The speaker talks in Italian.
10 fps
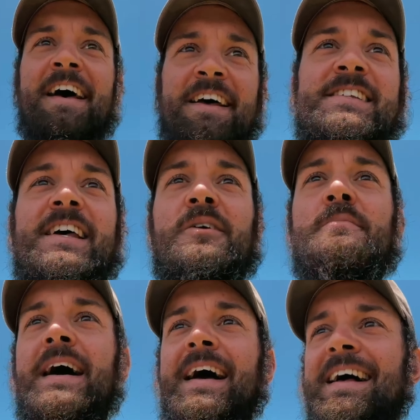Queste
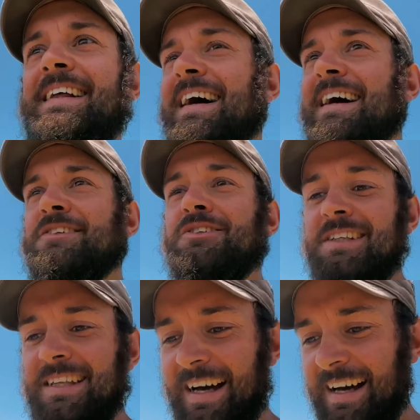robe da
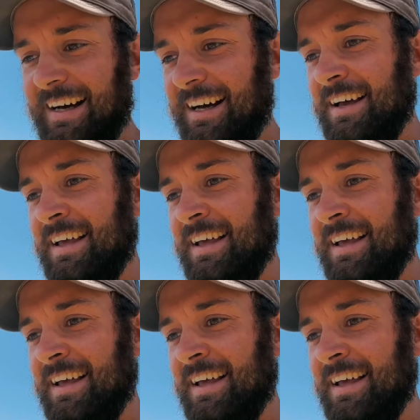società